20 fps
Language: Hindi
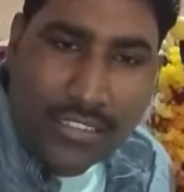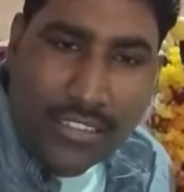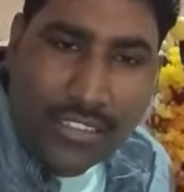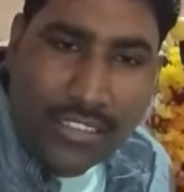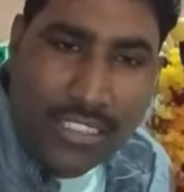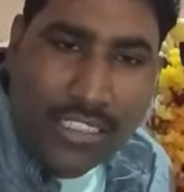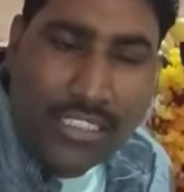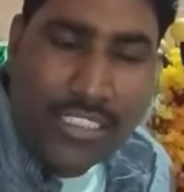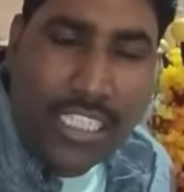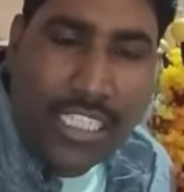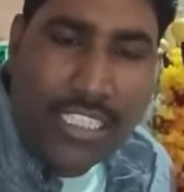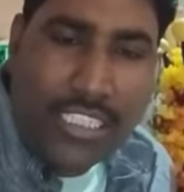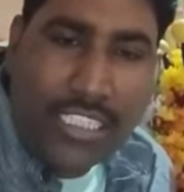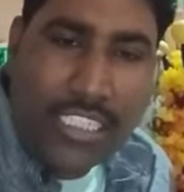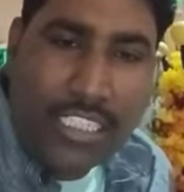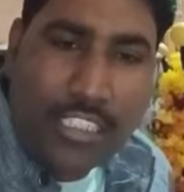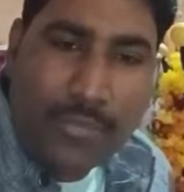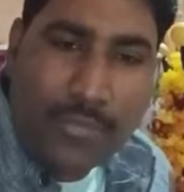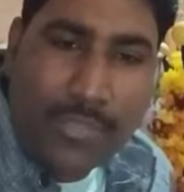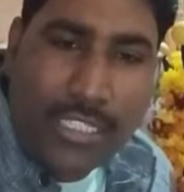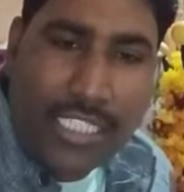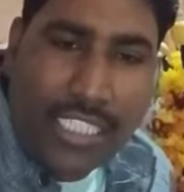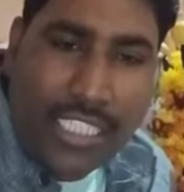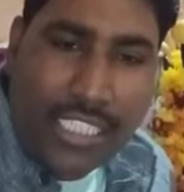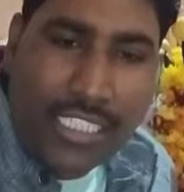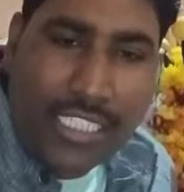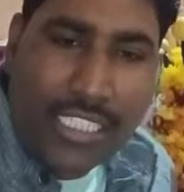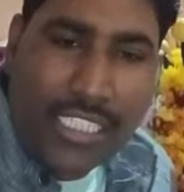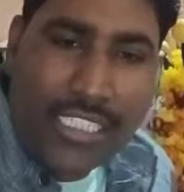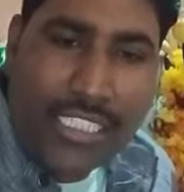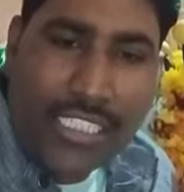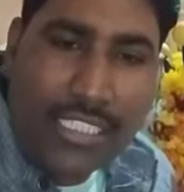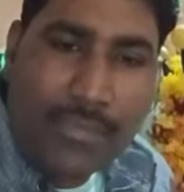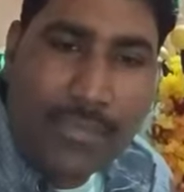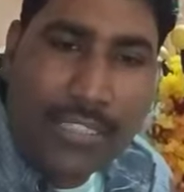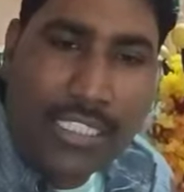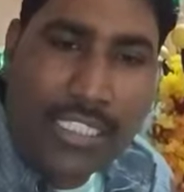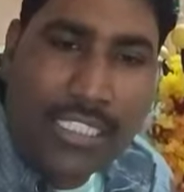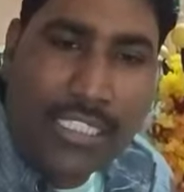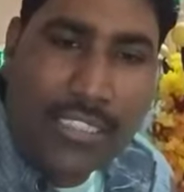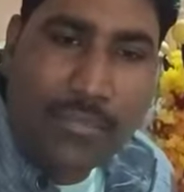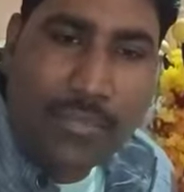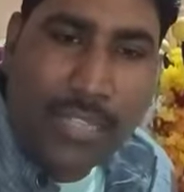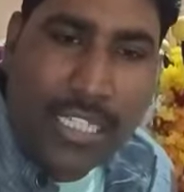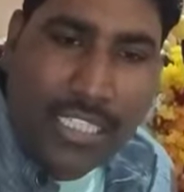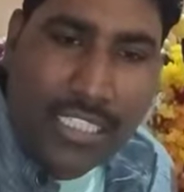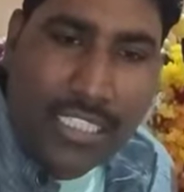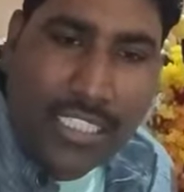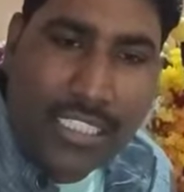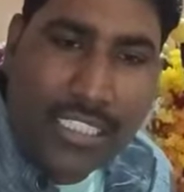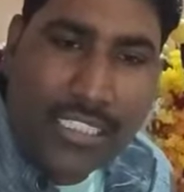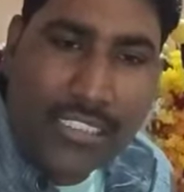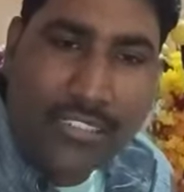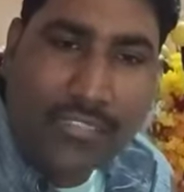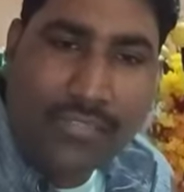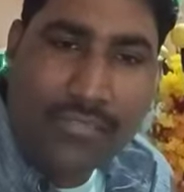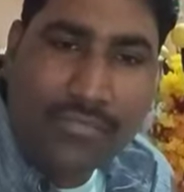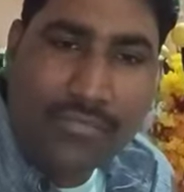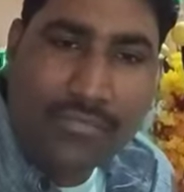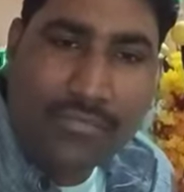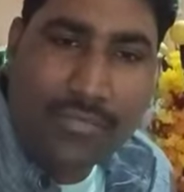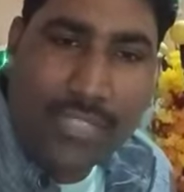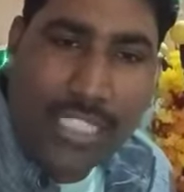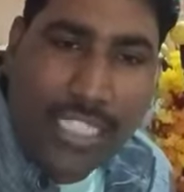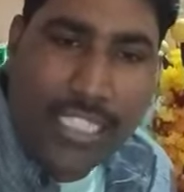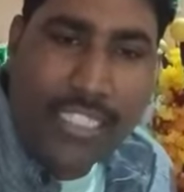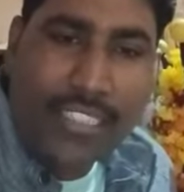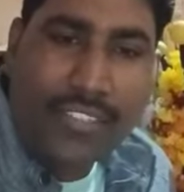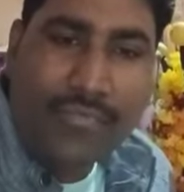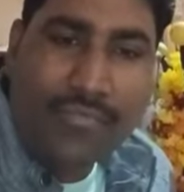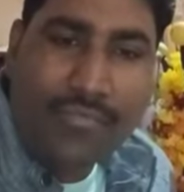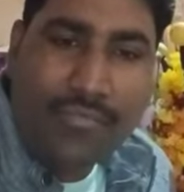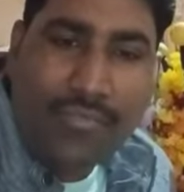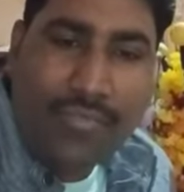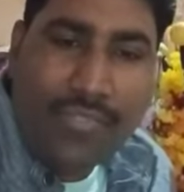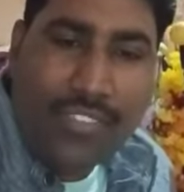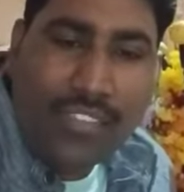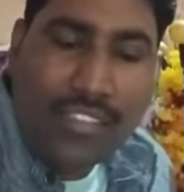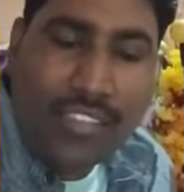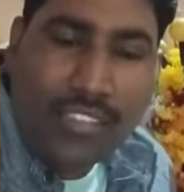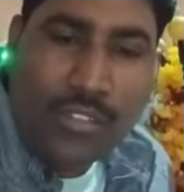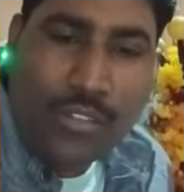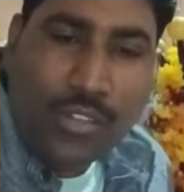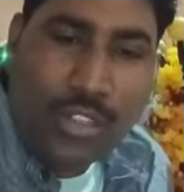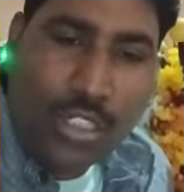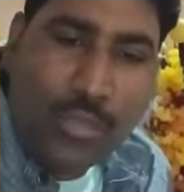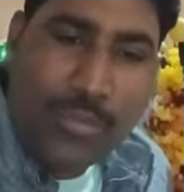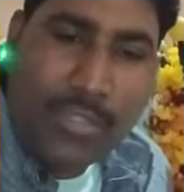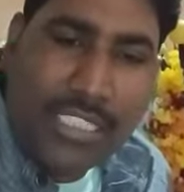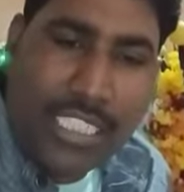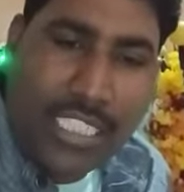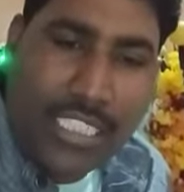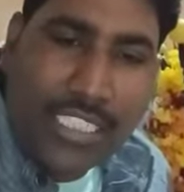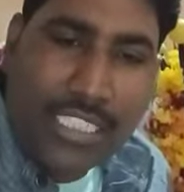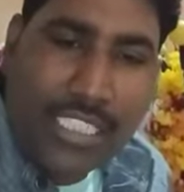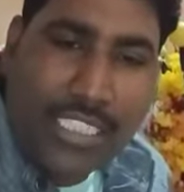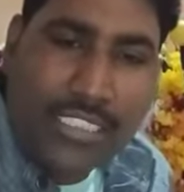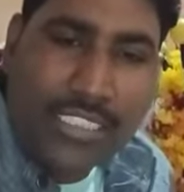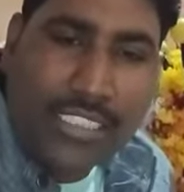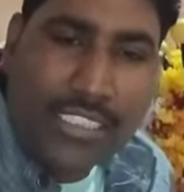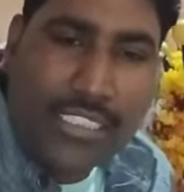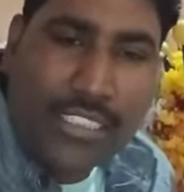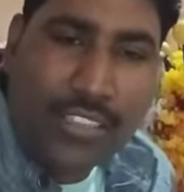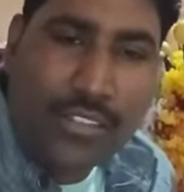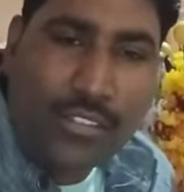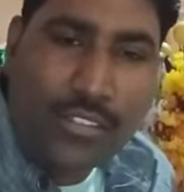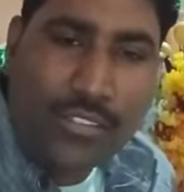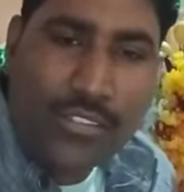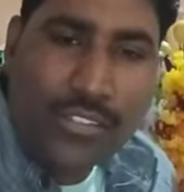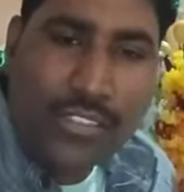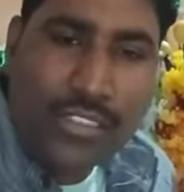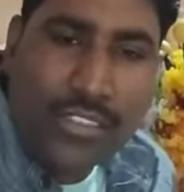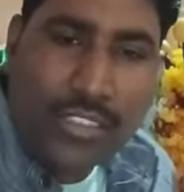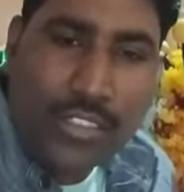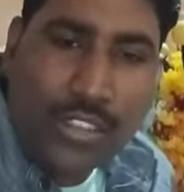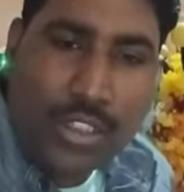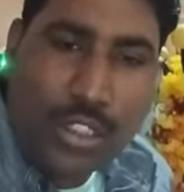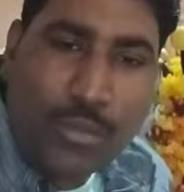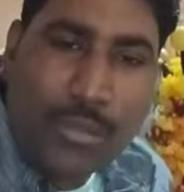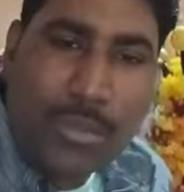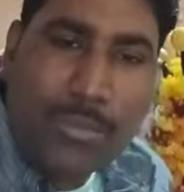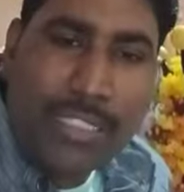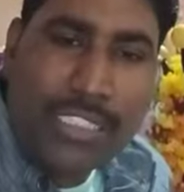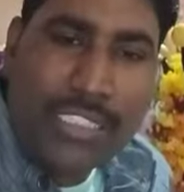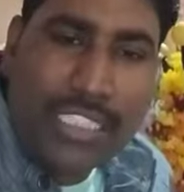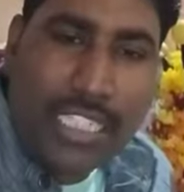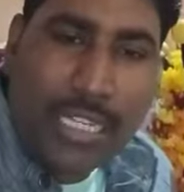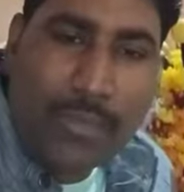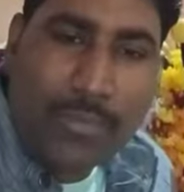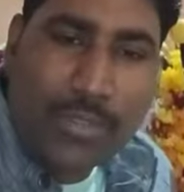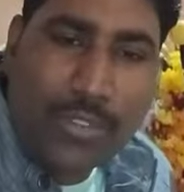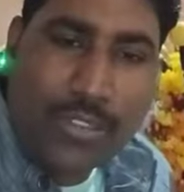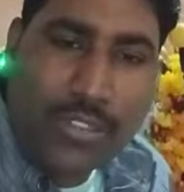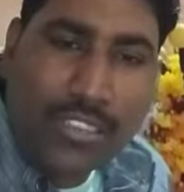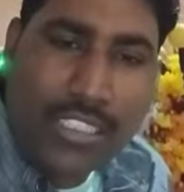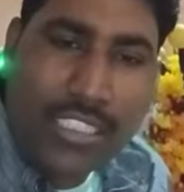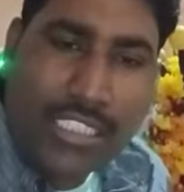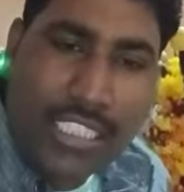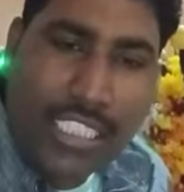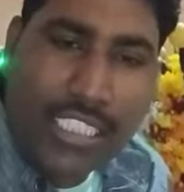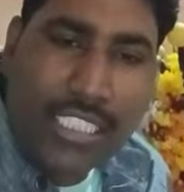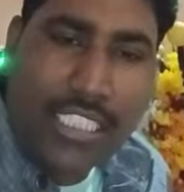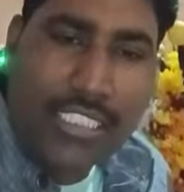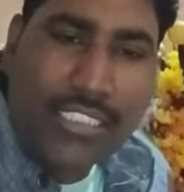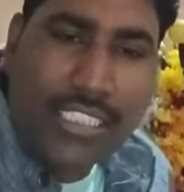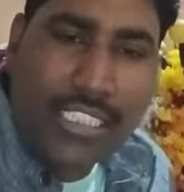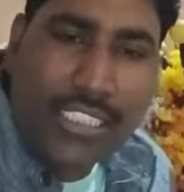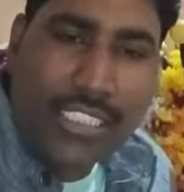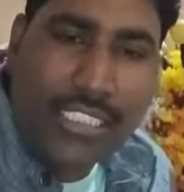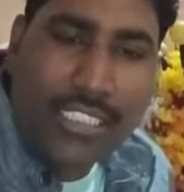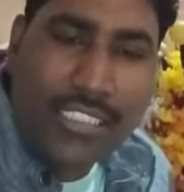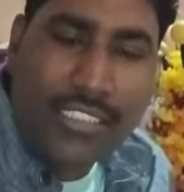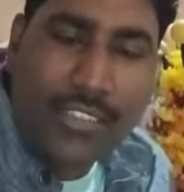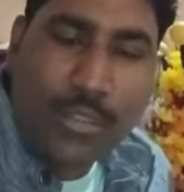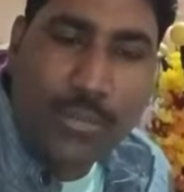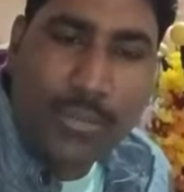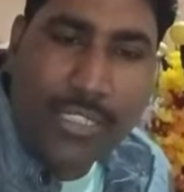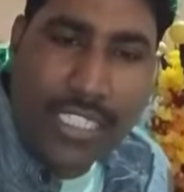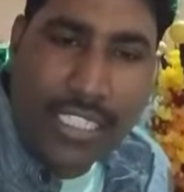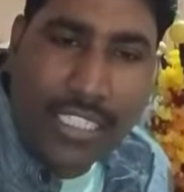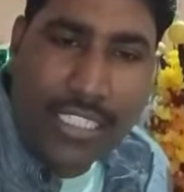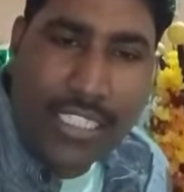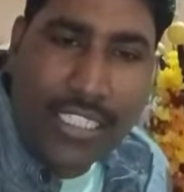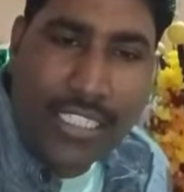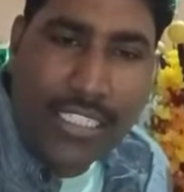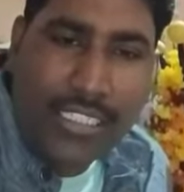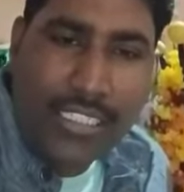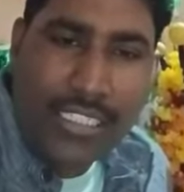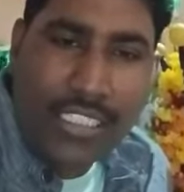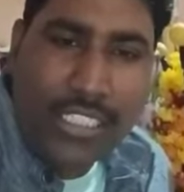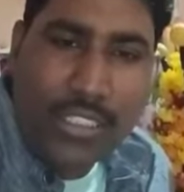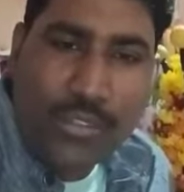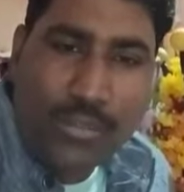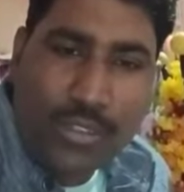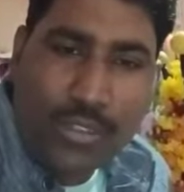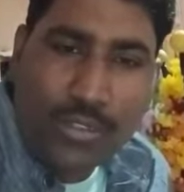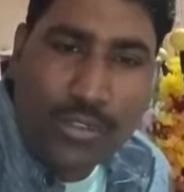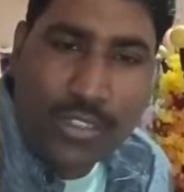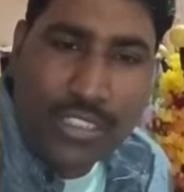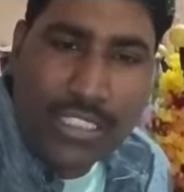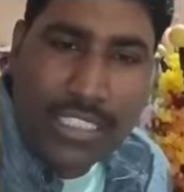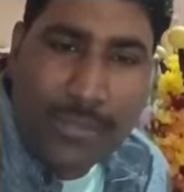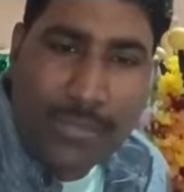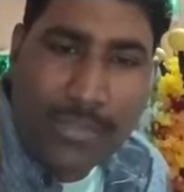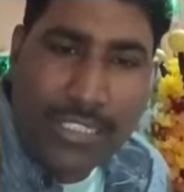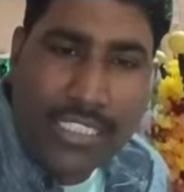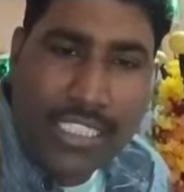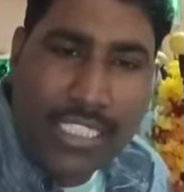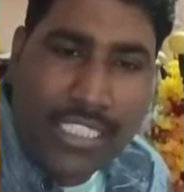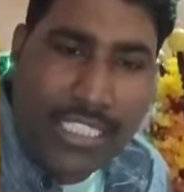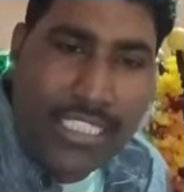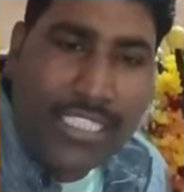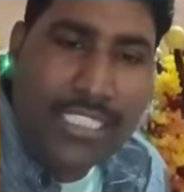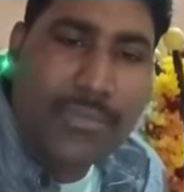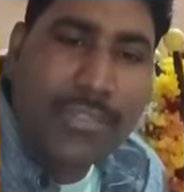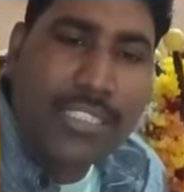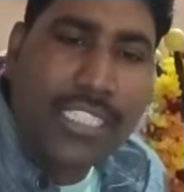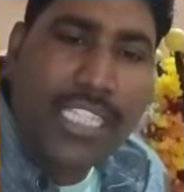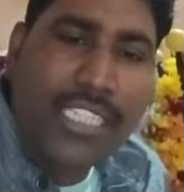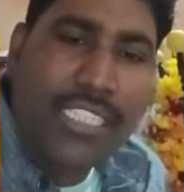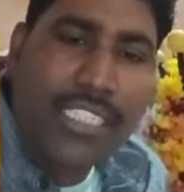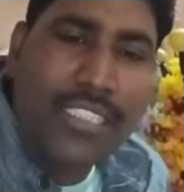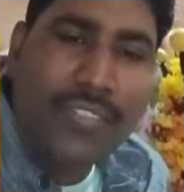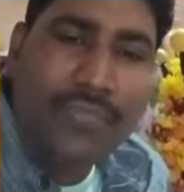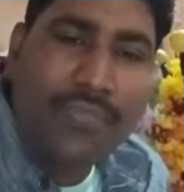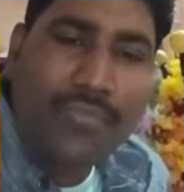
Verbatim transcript: इस साधनाओं में करने के लिए अपना भाग्य बनाएं कोई भी साधना कर सकते हो जो भी मंत्र आपको सिद्ध करना चाहिए जो भी करना है वो गुरु जी अपने तरीके से बताएंगे